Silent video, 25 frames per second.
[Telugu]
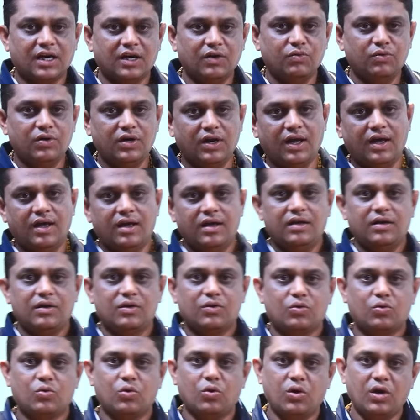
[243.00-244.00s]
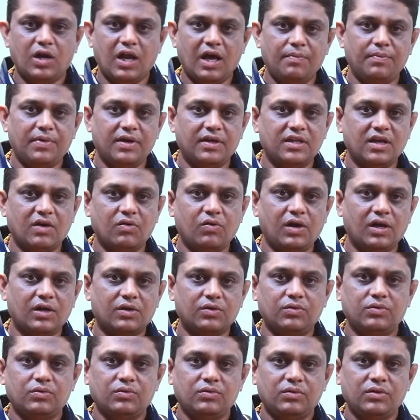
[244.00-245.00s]
ఇక్కడ ఉన్న కుహనా
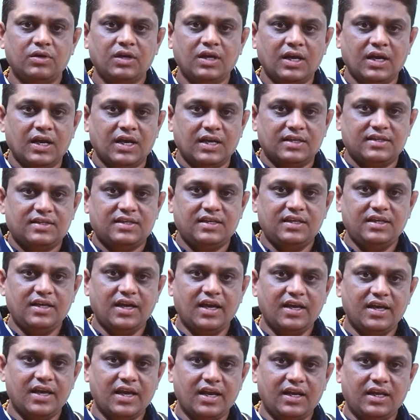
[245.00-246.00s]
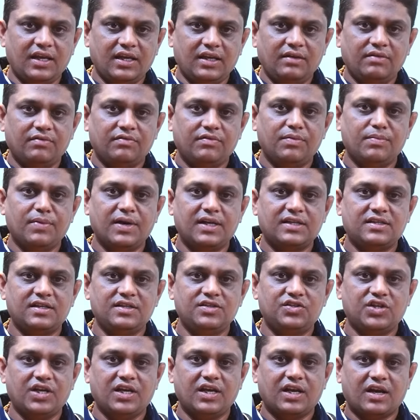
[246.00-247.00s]
మేధావులకు సిఏఏని
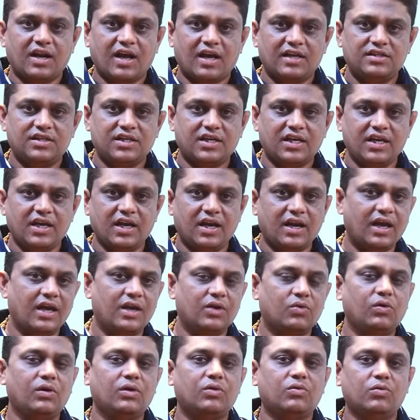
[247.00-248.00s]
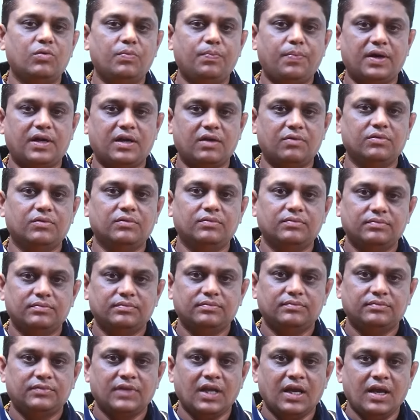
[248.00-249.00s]
విమర్శించే రాజకీయ నాయకులకు పట్టవు
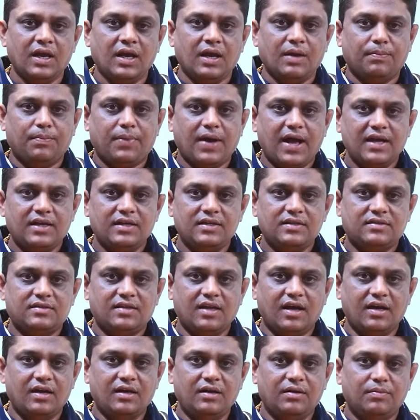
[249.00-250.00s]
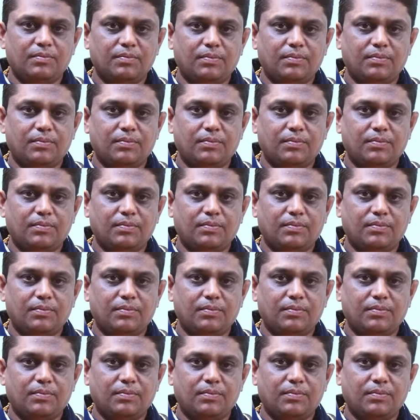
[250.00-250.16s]
పాకిస్తాన్